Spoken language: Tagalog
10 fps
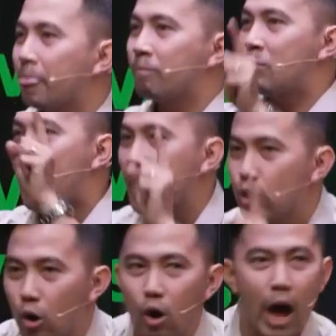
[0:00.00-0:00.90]
na
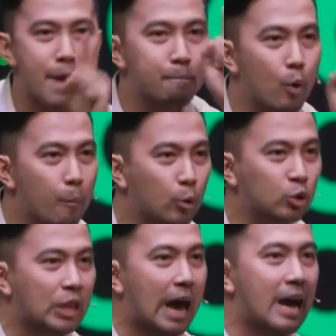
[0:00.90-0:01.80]
kayo ay
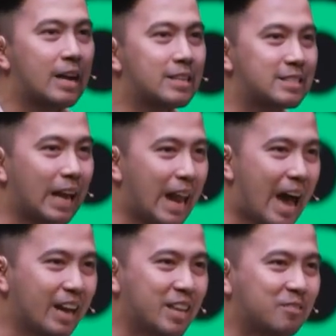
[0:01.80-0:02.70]
pupunta sa
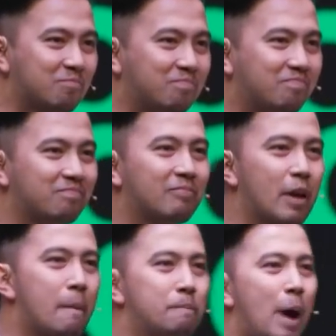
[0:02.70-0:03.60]
langit.
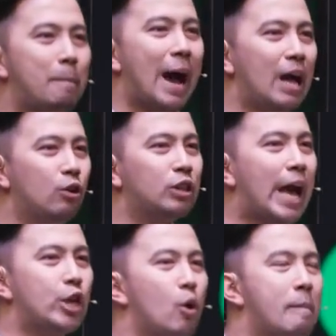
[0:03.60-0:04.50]
Paano
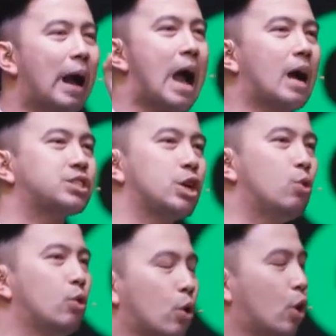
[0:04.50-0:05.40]
tayo
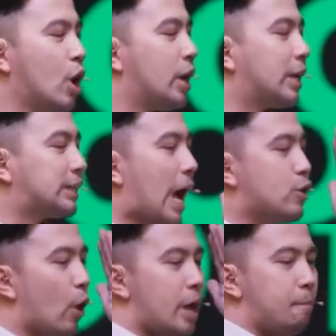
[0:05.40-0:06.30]
makakasiguro na
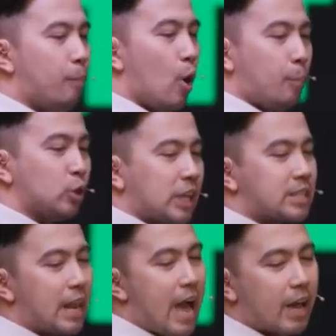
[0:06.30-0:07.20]
tayo ay pupunta
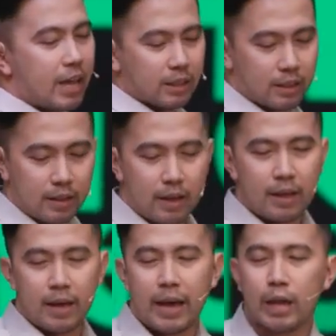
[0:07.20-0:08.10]
sa langit?
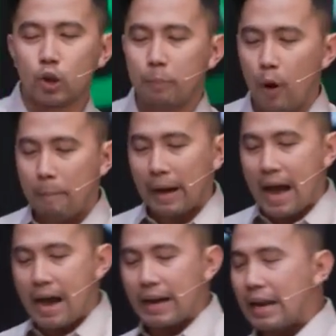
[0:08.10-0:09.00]
Ito po ang
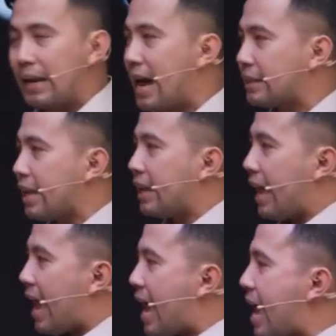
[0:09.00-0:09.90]
pag-aaralan natin.
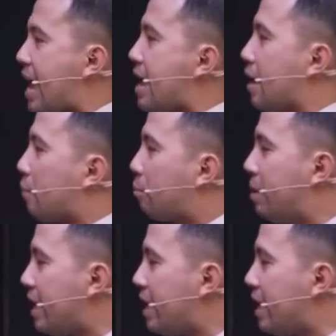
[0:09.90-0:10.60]
A, B,